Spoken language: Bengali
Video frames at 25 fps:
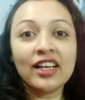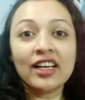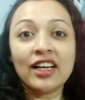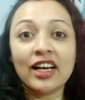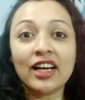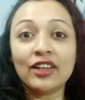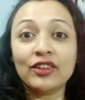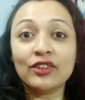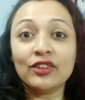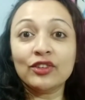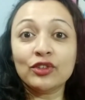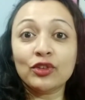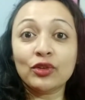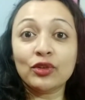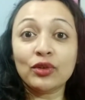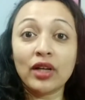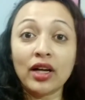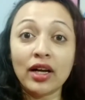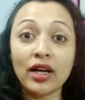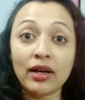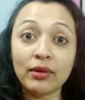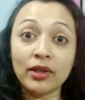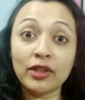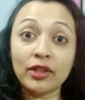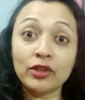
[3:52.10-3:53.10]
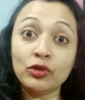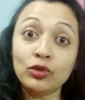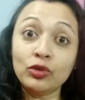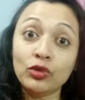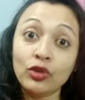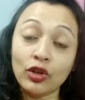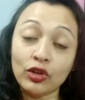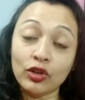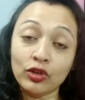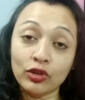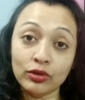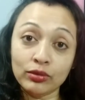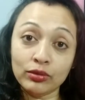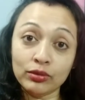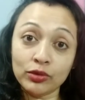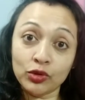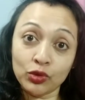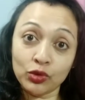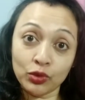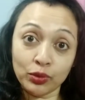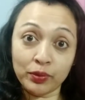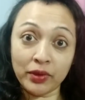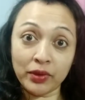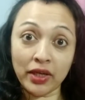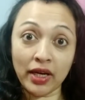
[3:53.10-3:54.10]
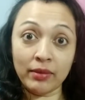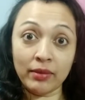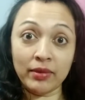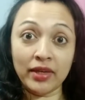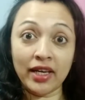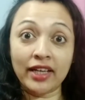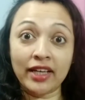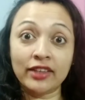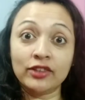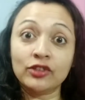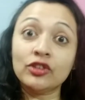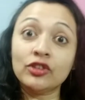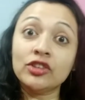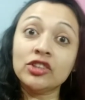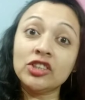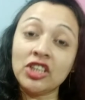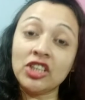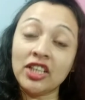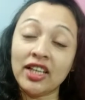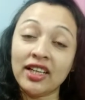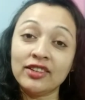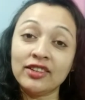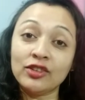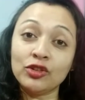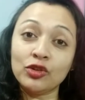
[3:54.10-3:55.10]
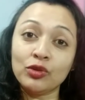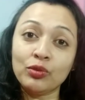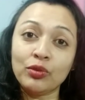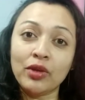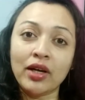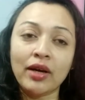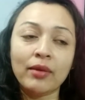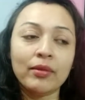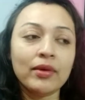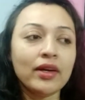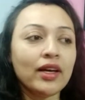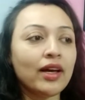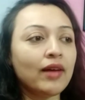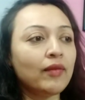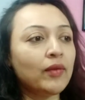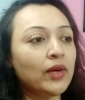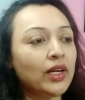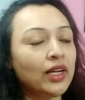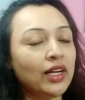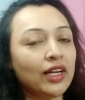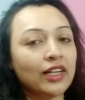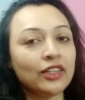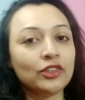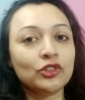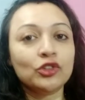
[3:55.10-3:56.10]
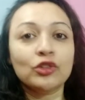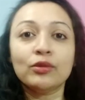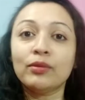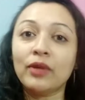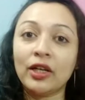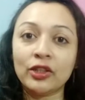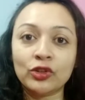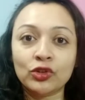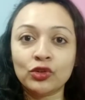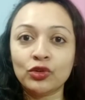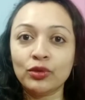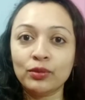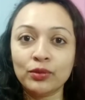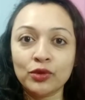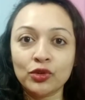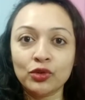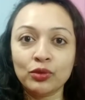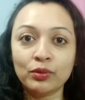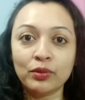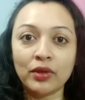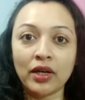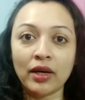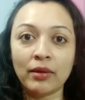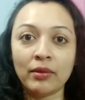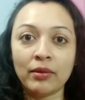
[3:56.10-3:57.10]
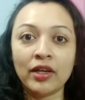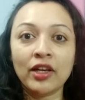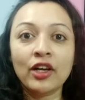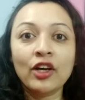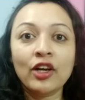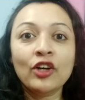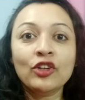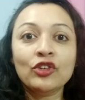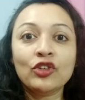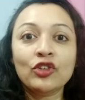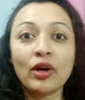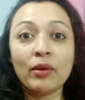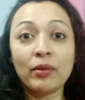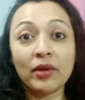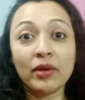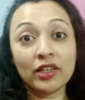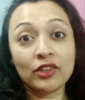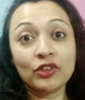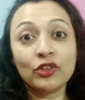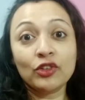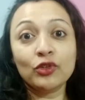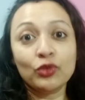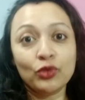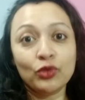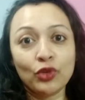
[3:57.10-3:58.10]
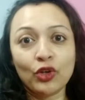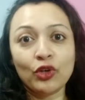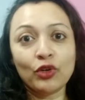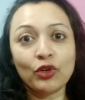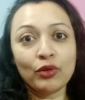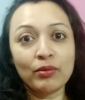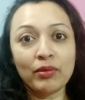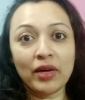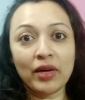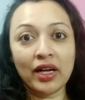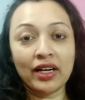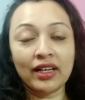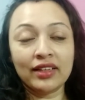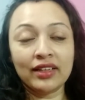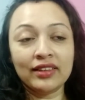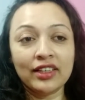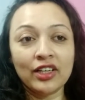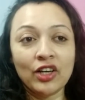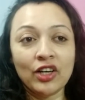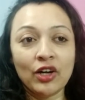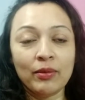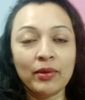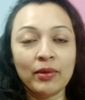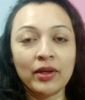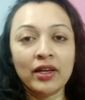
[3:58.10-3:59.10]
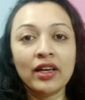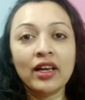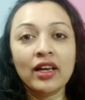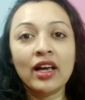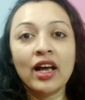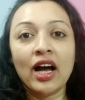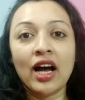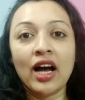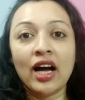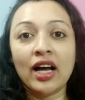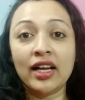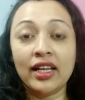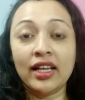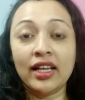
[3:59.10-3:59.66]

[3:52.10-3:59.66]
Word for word: কারণ তোরা আবার দুরকম স্যুপ খাবি একজন চিকেন স্যুপ খাবে আবার একজন মাশরুম স্যুপ খাবে তো আমাকে তো দুরকম বানাতে হবে আর